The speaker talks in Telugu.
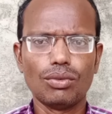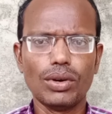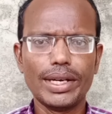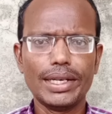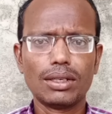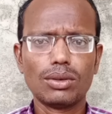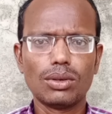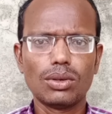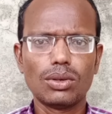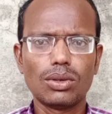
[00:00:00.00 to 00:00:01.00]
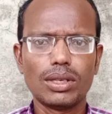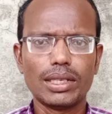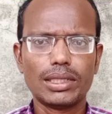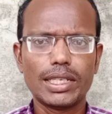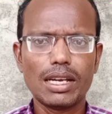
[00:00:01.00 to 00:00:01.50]
వైండింగు
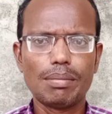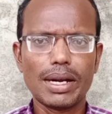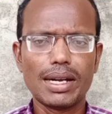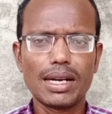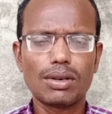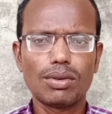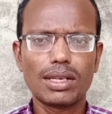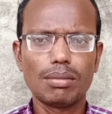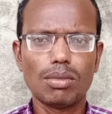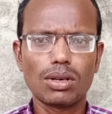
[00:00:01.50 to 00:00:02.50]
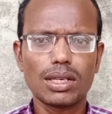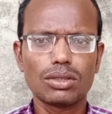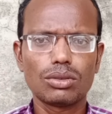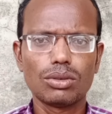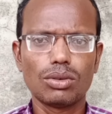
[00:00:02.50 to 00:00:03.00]
చేయబడినటువంటి
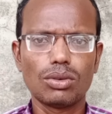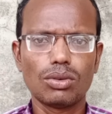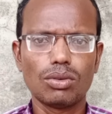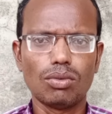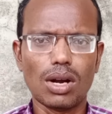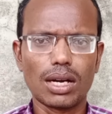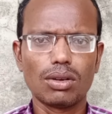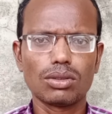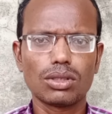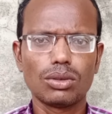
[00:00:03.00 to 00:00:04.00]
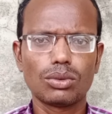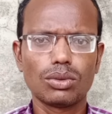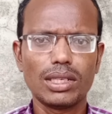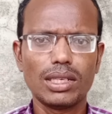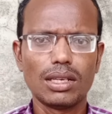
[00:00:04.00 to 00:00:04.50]
మోటార్స్ వాడడం
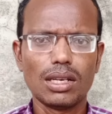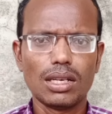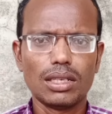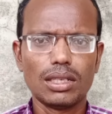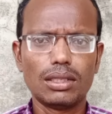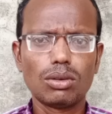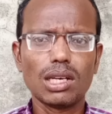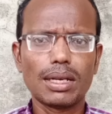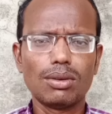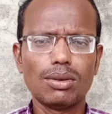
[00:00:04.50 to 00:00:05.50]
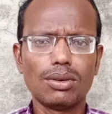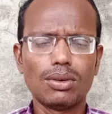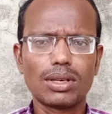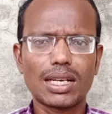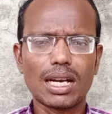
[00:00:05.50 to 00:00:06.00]
జరుగుతుంది ఇది కూడా మనం
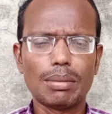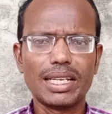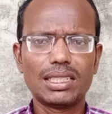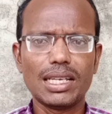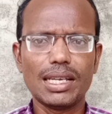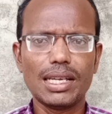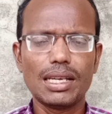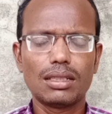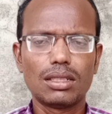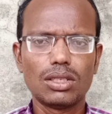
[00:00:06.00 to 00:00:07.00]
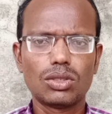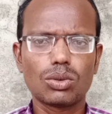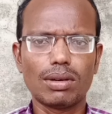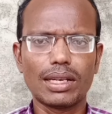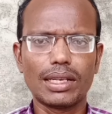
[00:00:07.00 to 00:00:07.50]
గమనించి
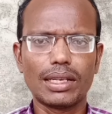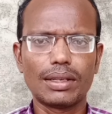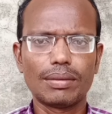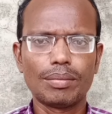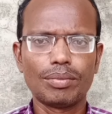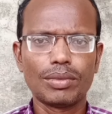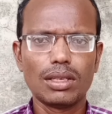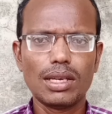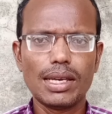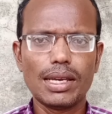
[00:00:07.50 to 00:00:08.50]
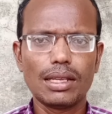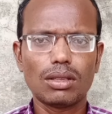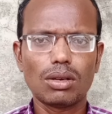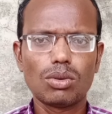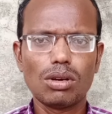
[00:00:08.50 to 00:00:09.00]
తీసుకోవాలి ఈ
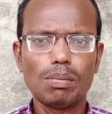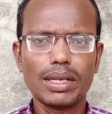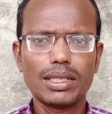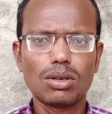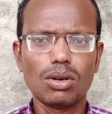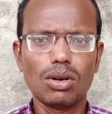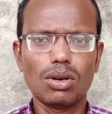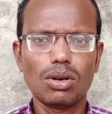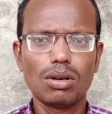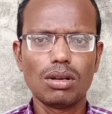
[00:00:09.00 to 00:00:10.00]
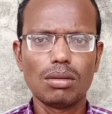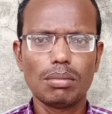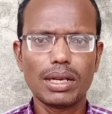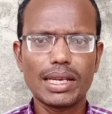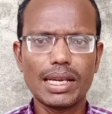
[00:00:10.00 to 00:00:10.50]
తక్కువ బడ్జెట్లో
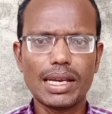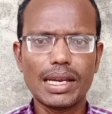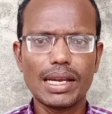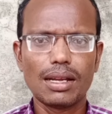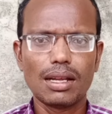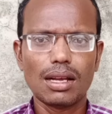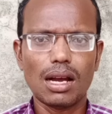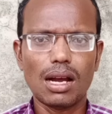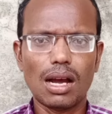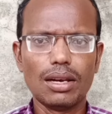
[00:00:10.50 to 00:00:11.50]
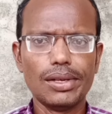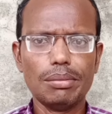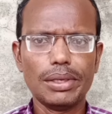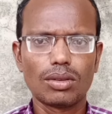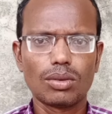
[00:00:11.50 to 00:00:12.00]
మనకి ఆ
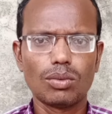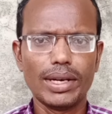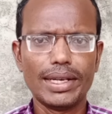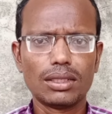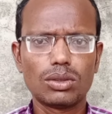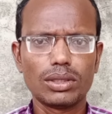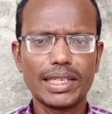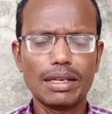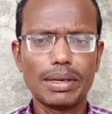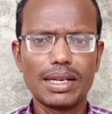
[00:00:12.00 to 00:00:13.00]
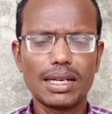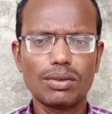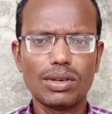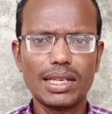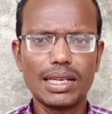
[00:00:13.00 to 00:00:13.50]
అల్యూమినియం వైండింగ్తో
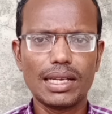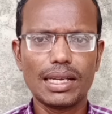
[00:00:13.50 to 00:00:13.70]
చేయబడినటువంటి